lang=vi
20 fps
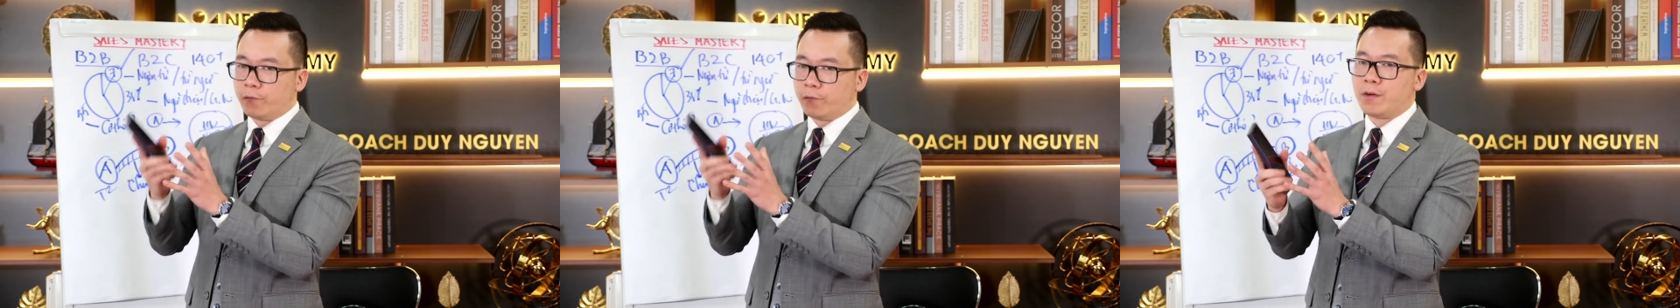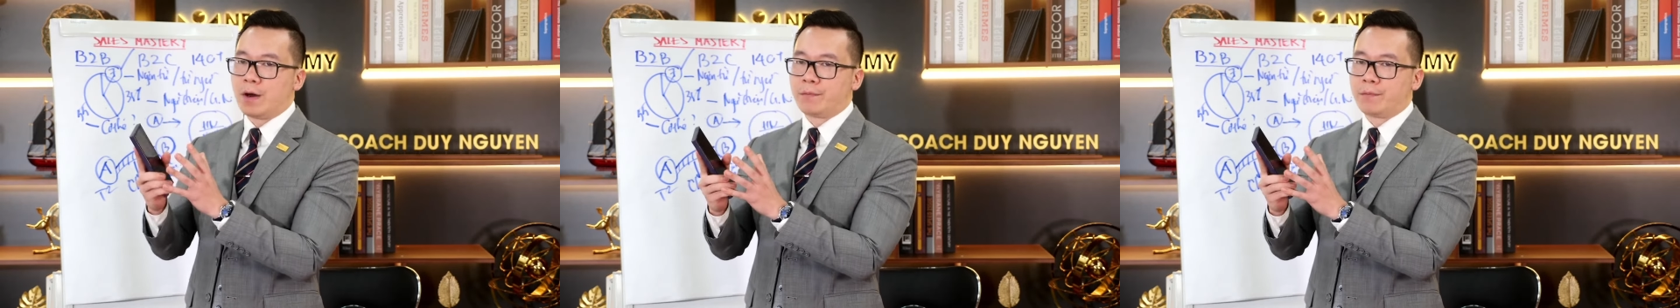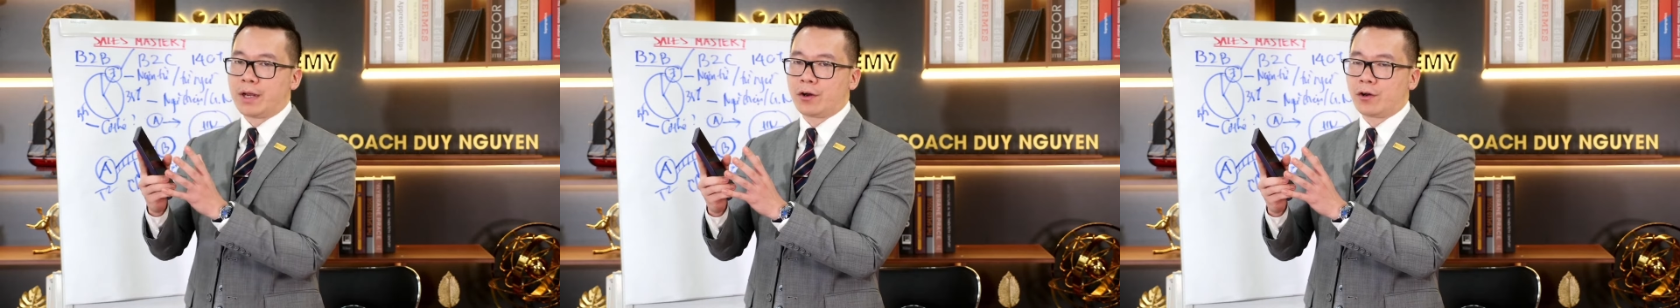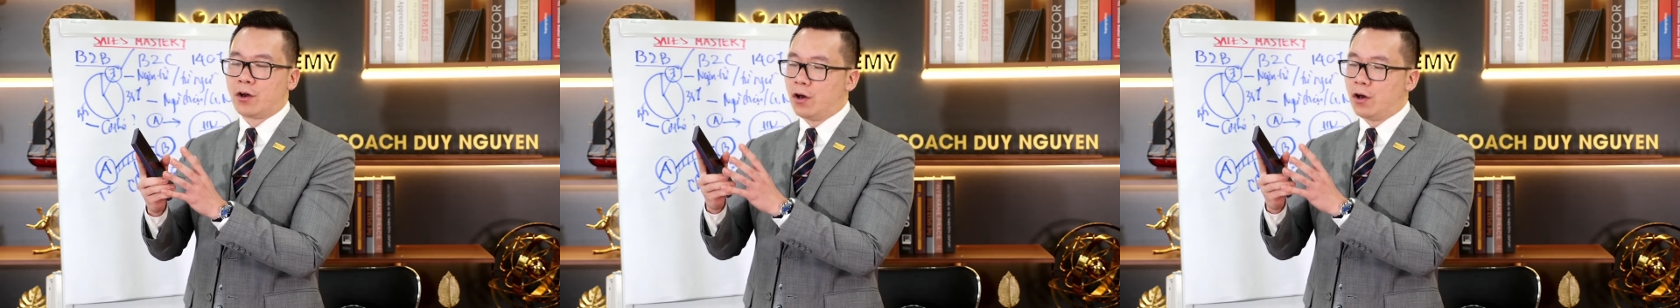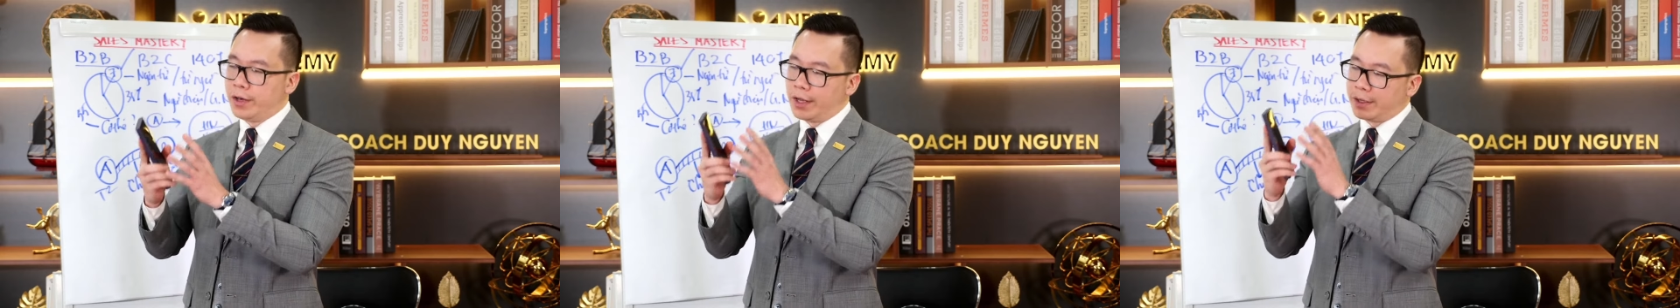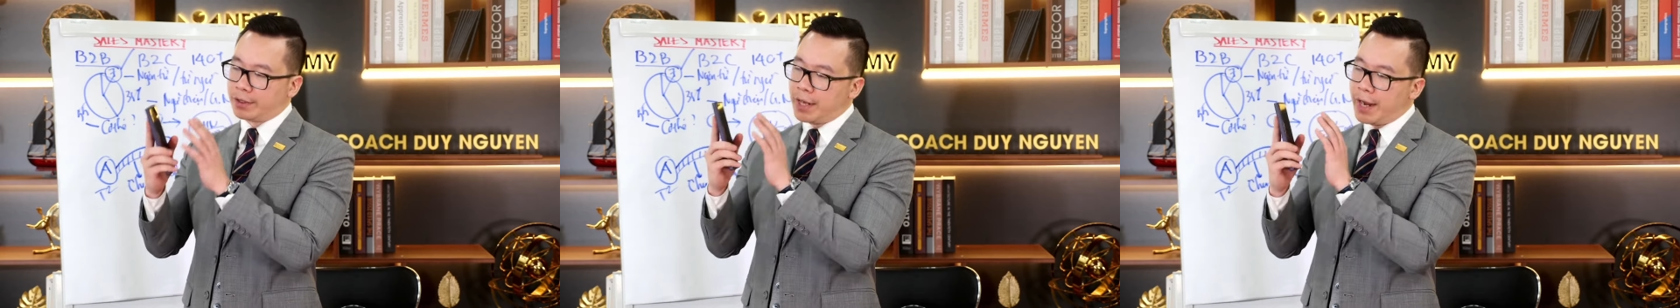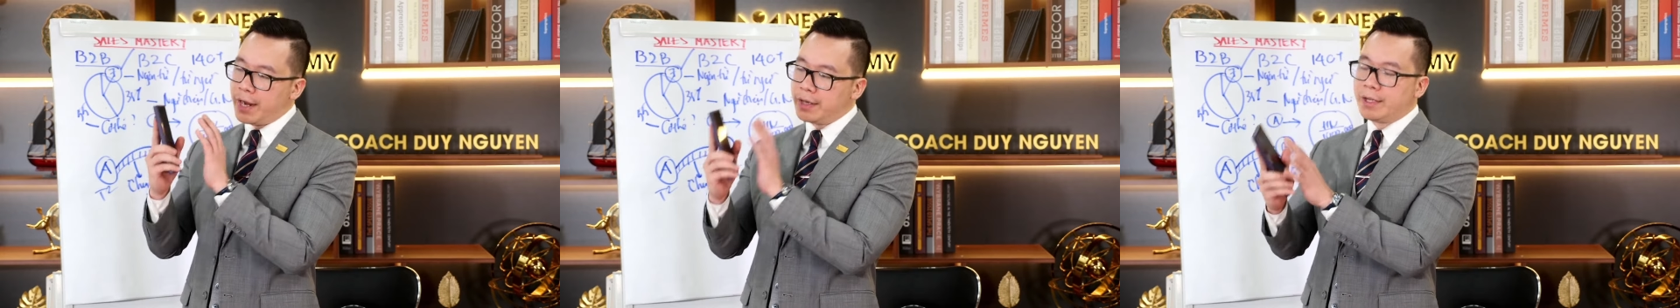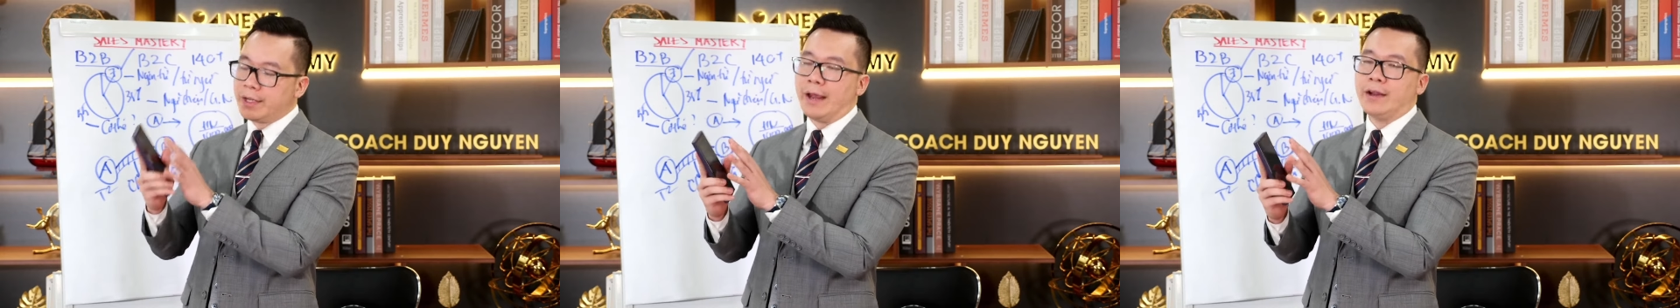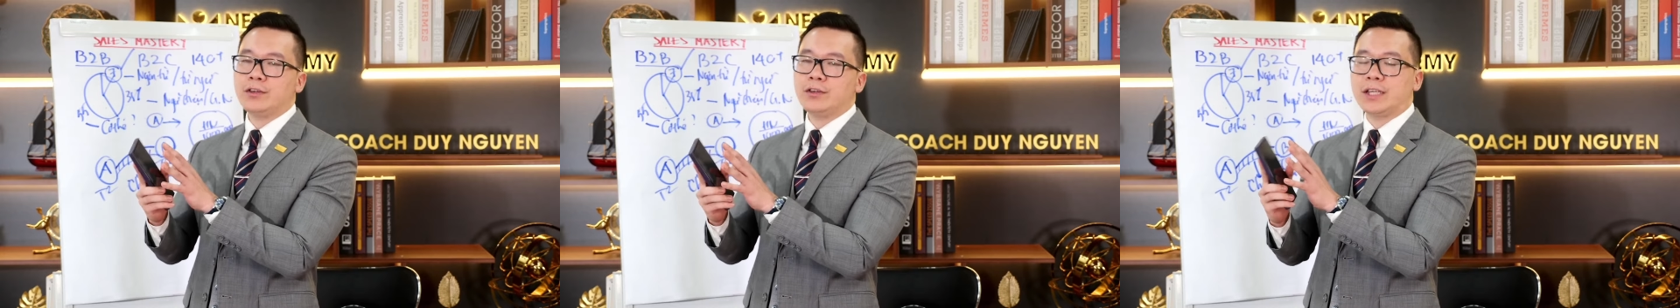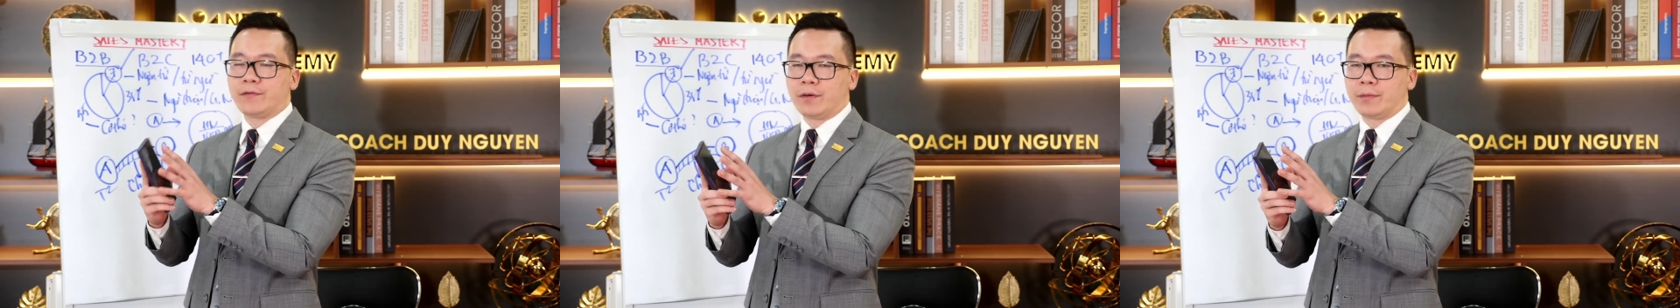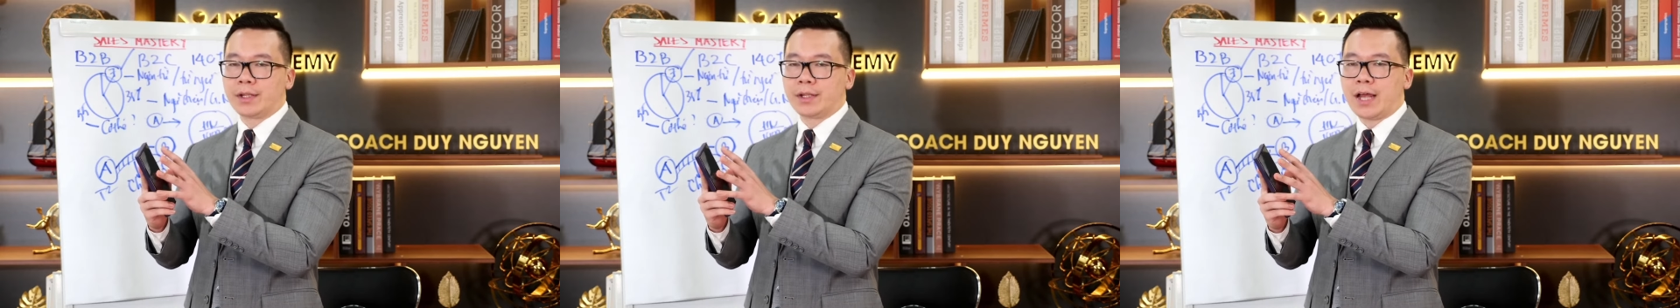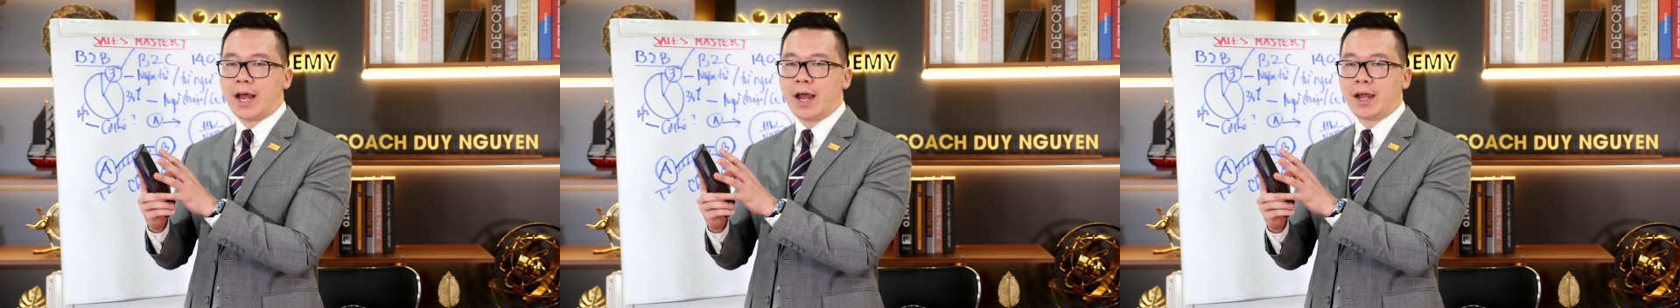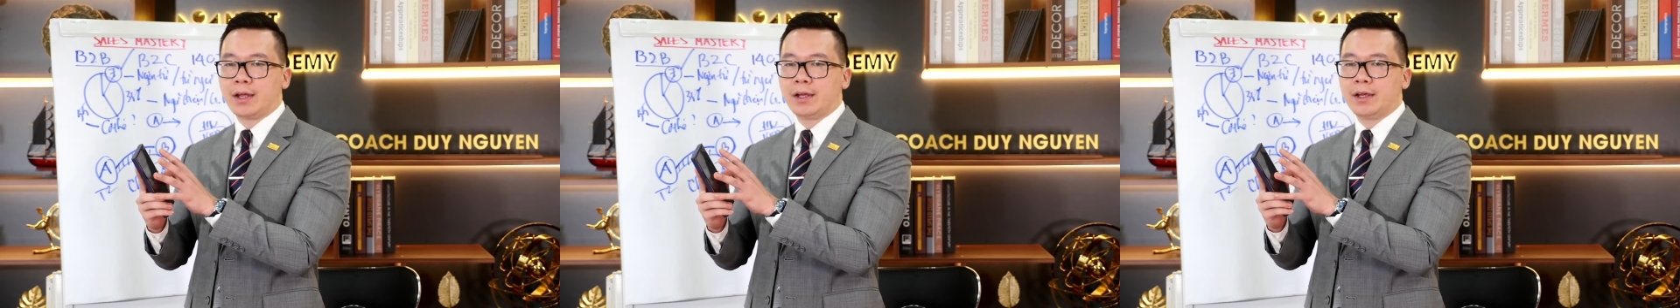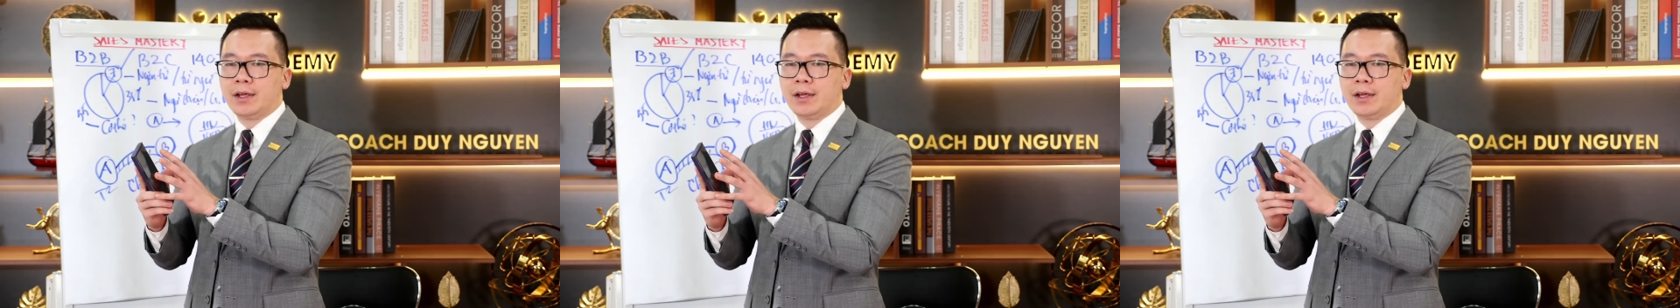phẩm nào đó để thay thế cho sản phẩm hiện tại.